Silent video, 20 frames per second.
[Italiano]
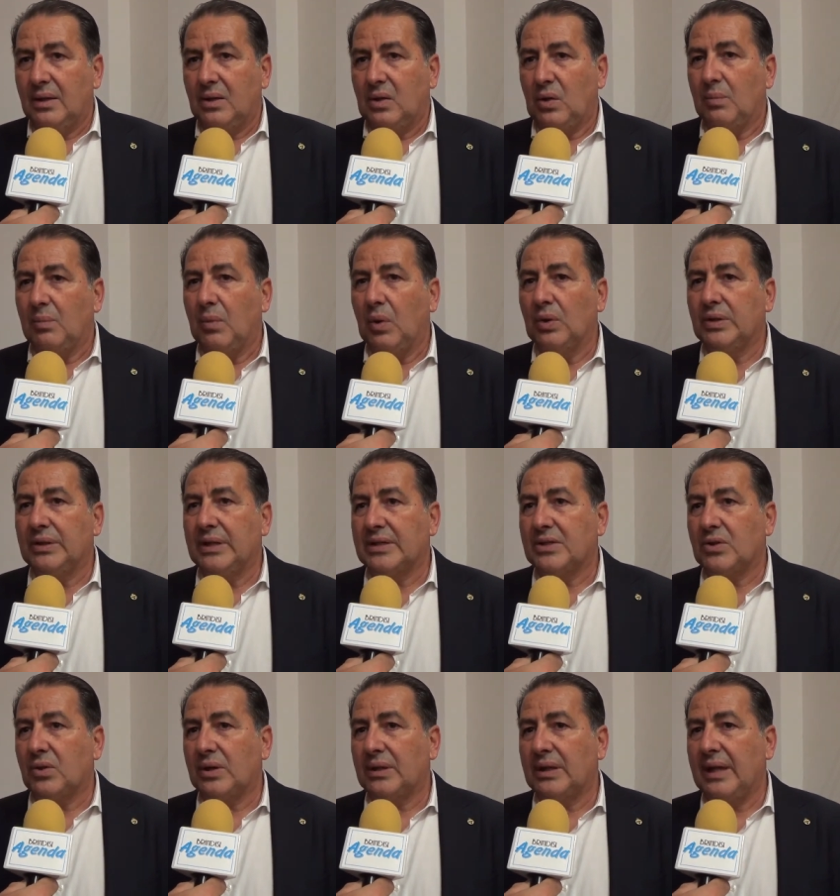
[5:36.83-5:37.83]
con molti
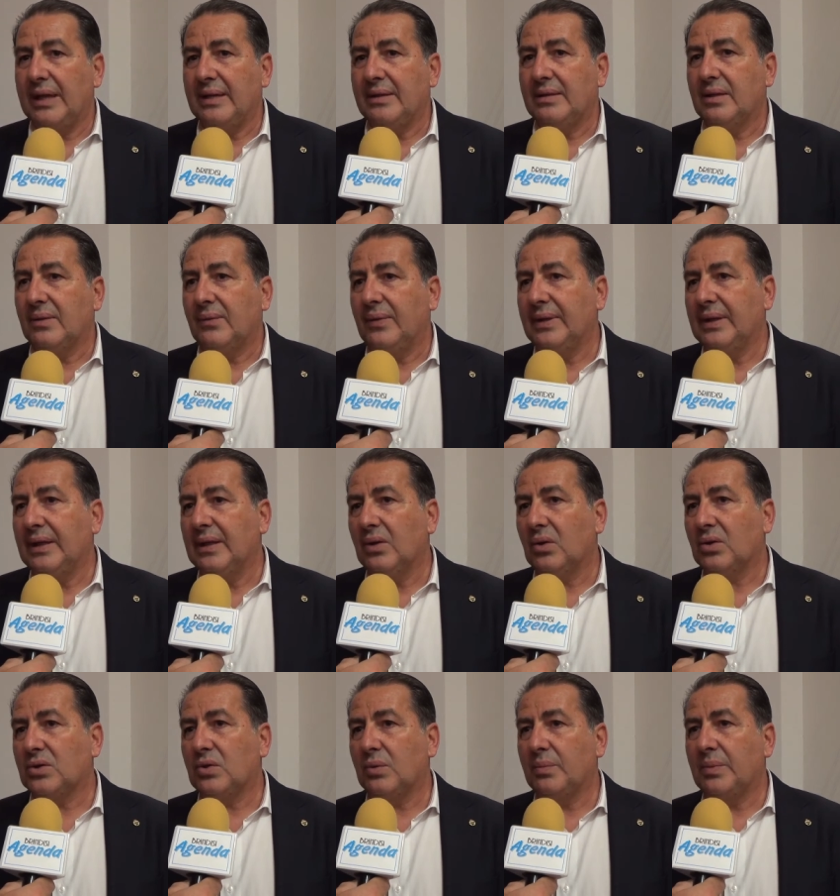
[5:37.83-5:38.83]
esordienti, quindi il
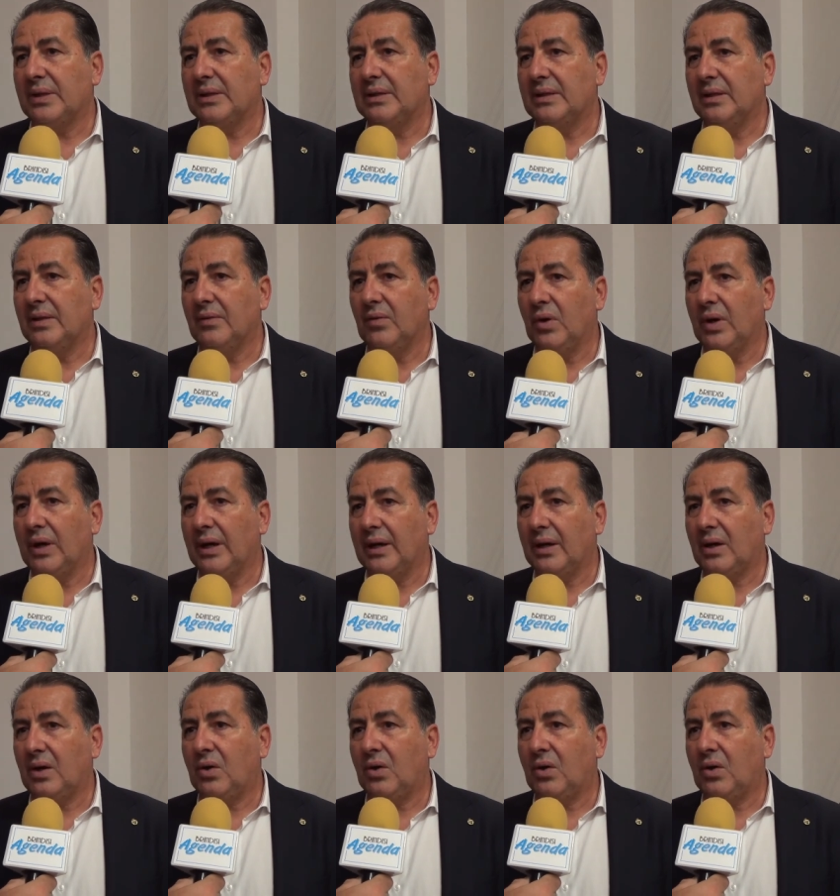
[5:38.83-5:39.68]
nostro obiettivo è